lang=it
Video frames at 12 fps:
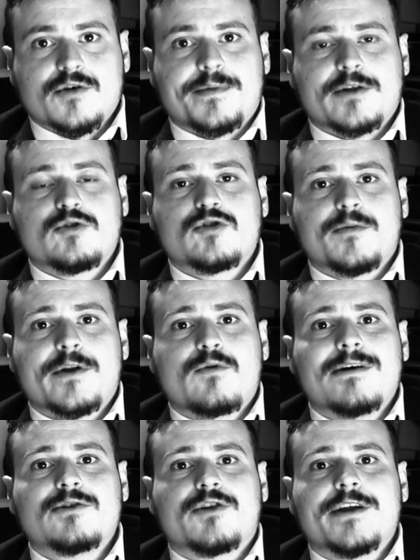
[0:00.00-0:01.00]
soprattutto per
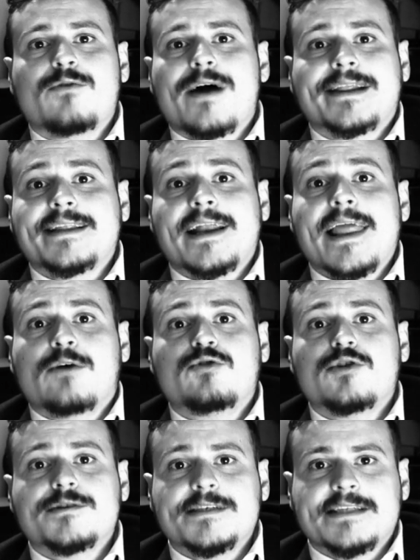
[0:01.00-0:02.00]
quanto riguarda le
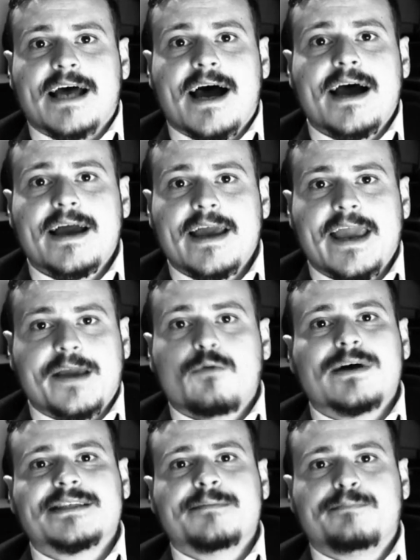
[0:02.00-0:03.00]
curiosità, è
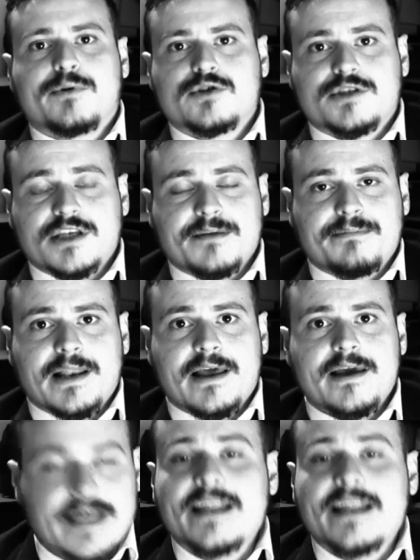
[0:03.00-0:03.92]
quasi impossibile.